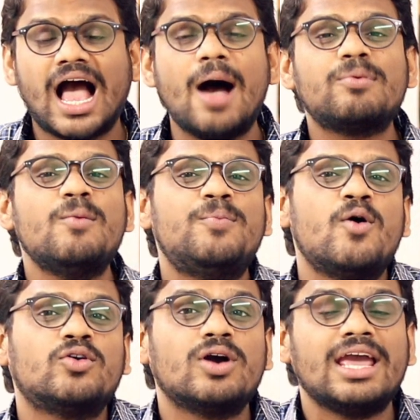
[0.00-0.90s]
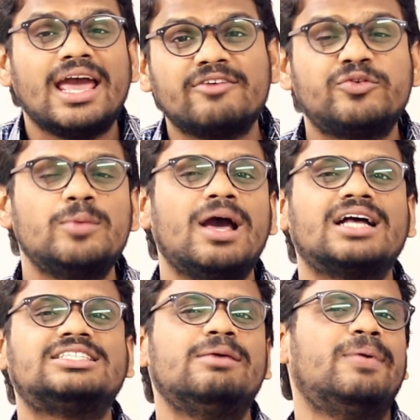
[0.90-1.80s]
आपको पोको के एफ में
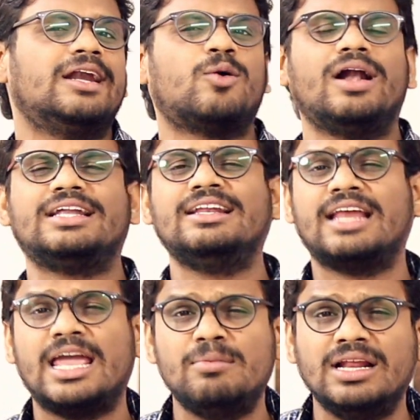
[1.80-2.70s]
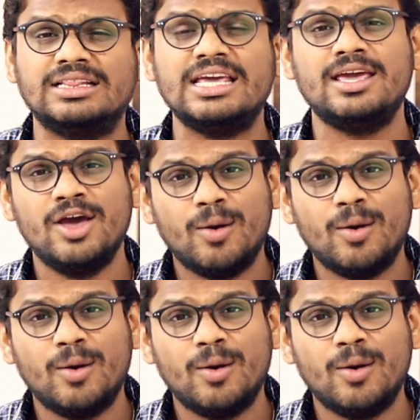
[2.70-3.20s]
अच्छी बिल्ड क्वालिटी नहीं मिली थी